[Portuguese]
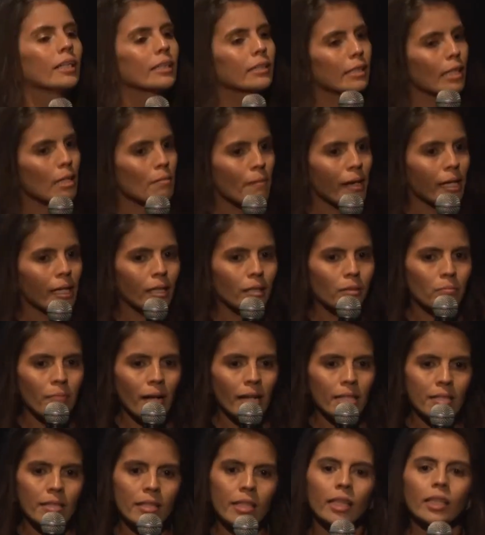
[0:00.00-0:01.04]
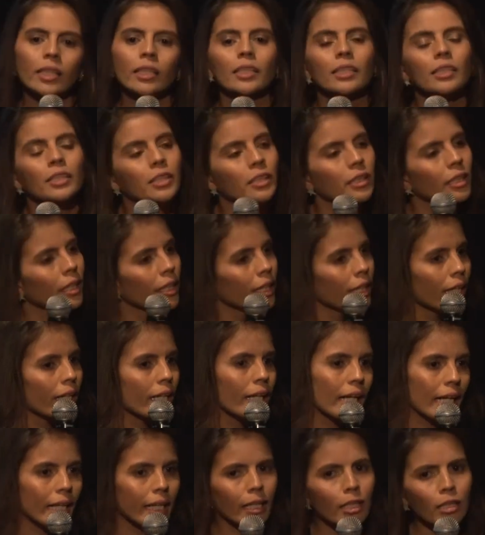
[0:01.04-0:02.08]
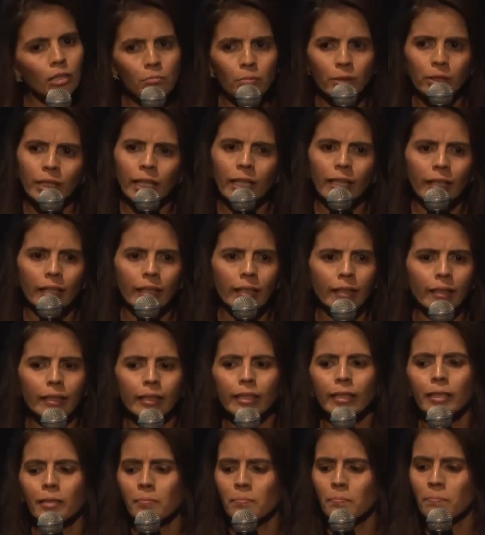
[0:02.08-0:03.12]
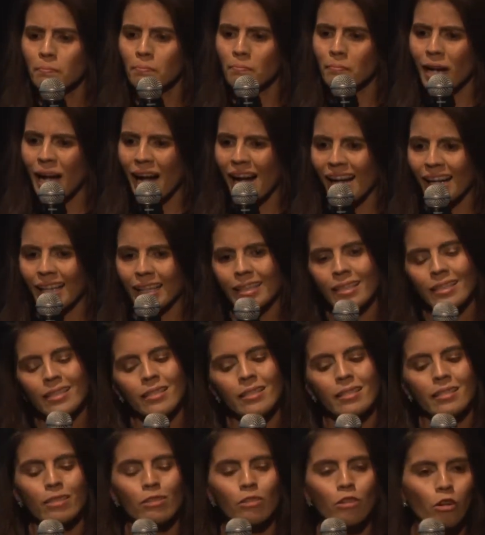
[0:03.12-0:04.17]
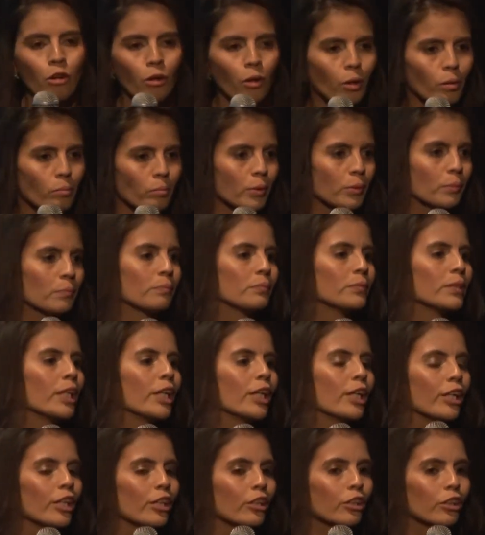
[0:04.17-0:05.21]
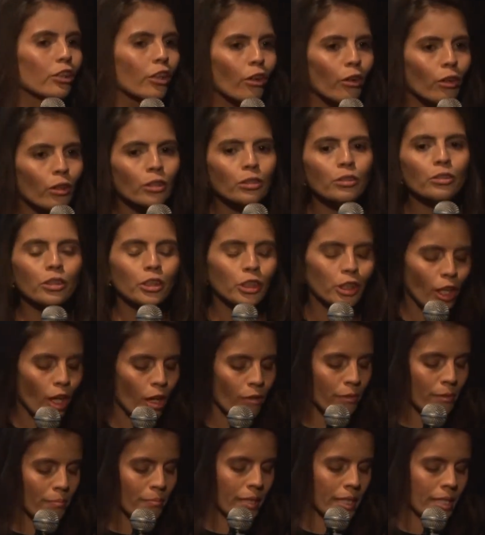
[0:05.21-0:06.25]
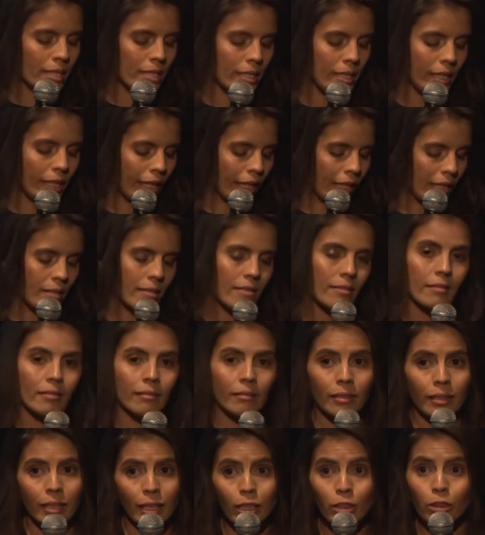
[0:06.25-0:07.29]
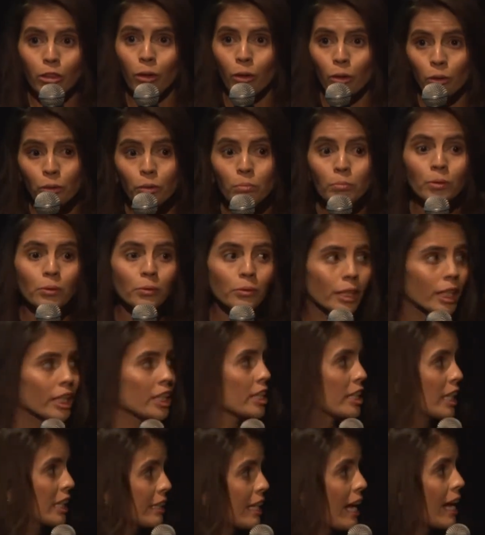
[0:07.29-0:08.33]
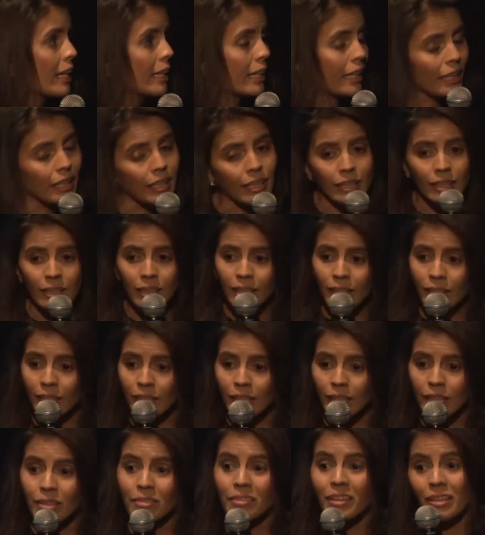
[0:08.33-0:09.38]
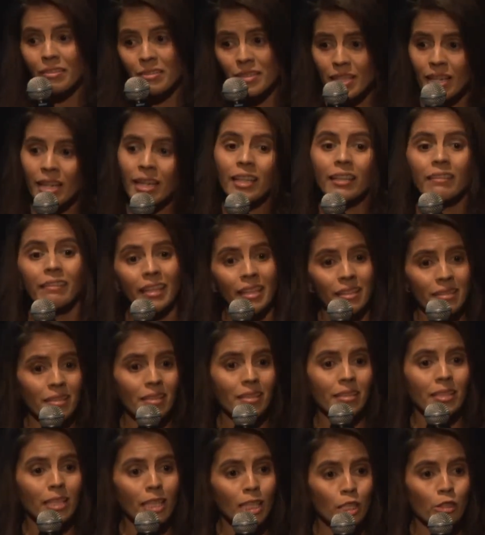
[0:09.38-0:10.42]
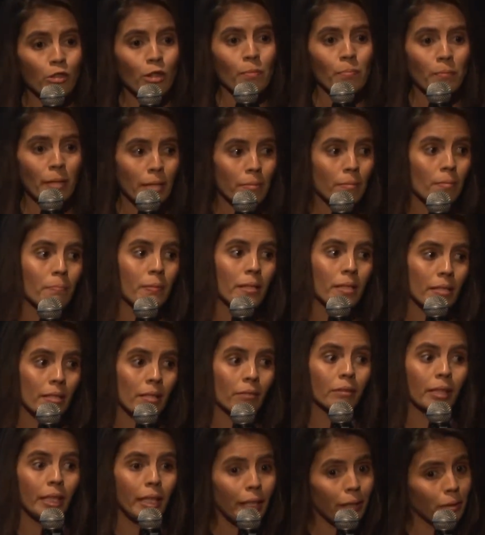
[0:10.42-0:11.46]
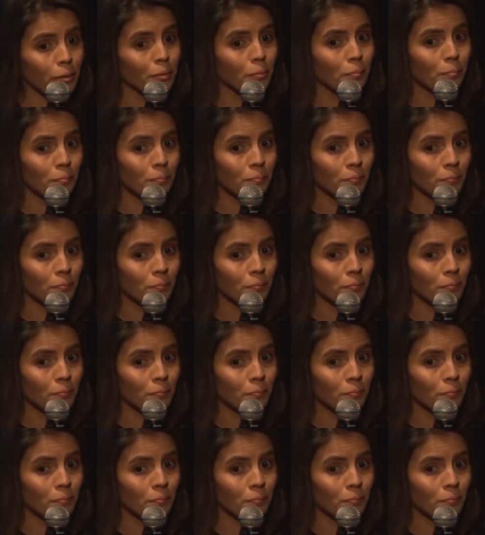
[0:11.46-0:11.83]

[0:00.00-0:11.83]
trabalhando bastante, ganhando muita grana, mas como todo jovem brasileiro e todo mundo que já está aqui eu tenho certeza que sentiu a mesma pressão que eu.